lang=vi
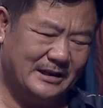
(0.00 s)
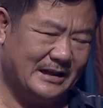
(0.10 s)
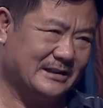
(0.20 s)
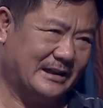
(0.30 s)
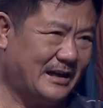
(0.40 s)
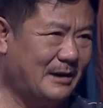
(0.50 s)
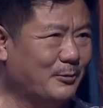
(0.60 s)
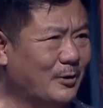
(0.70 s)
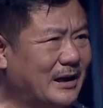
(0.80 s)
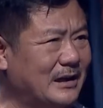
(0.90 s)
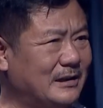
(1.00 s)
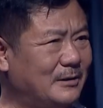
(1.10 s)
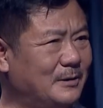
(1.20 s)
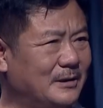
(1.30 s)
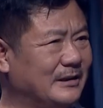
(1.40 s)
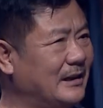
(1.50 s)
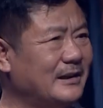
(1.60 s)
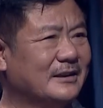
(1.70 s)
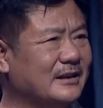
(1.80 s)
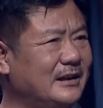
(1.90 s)
để xảy ra một cuộc cãi nhau thì
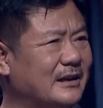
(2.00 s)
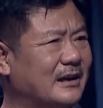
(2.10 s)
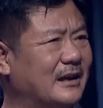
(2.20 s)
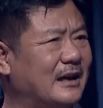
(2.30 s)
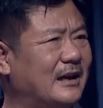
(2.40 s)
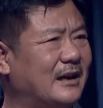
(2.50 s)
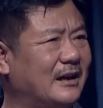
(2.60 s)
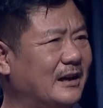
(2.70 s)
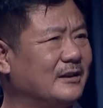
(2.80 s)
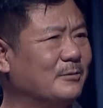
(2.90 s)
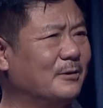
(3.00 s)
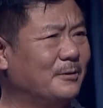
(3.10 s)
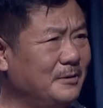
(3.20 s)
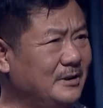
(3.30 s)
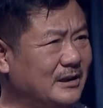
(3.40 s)
anh đừng nghĩ rằng là anh không có lỗi